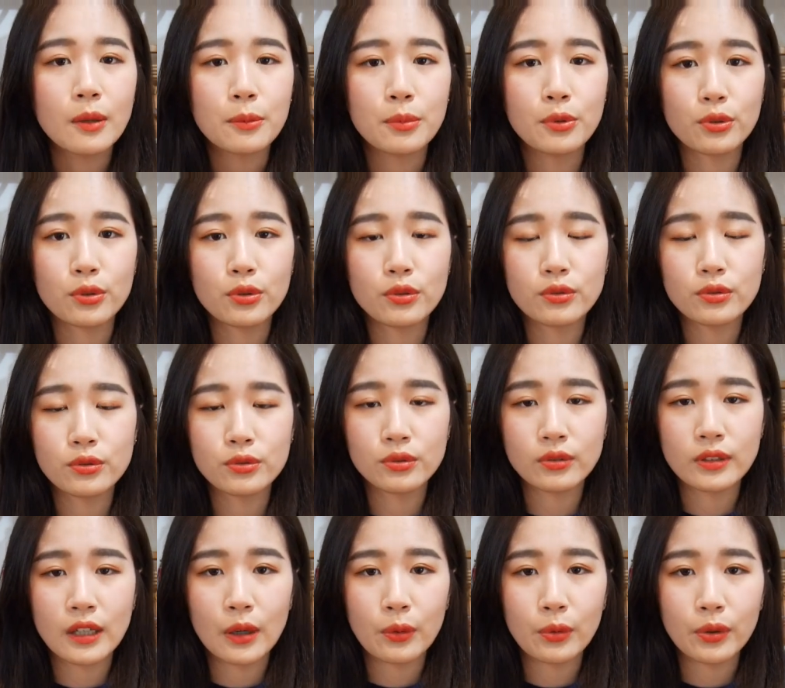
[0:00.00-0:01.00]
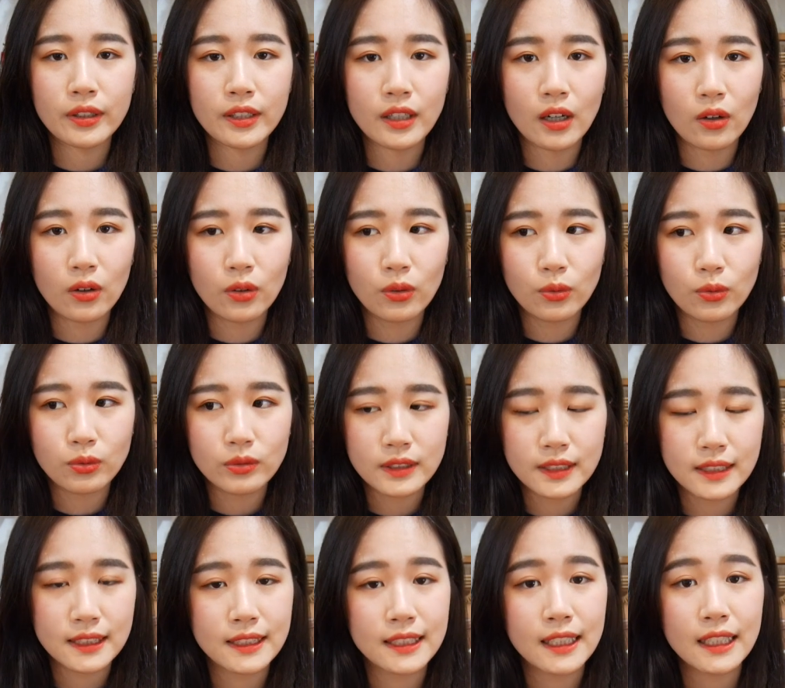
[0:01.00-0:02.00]
比如说啾啾它会咬
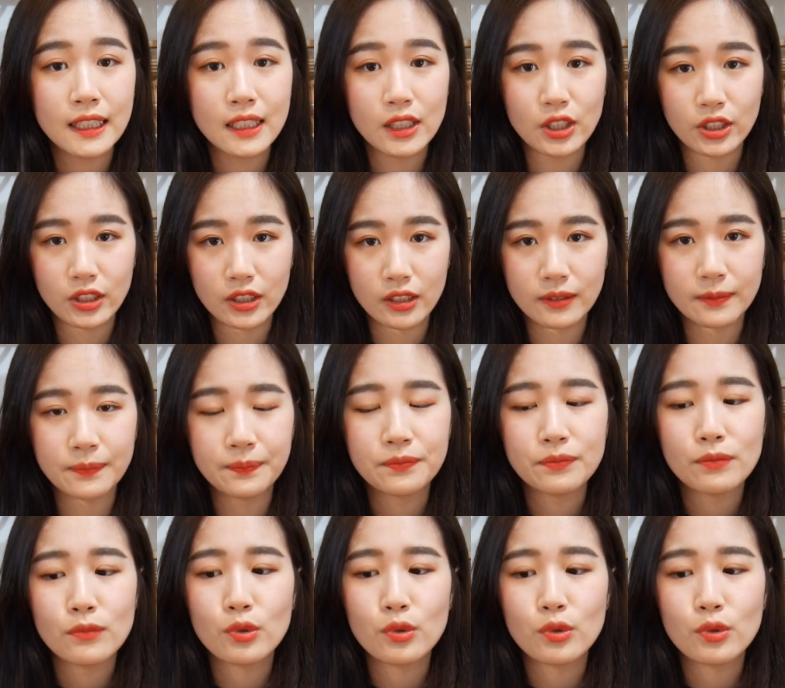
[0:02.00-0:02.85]
牵引绳。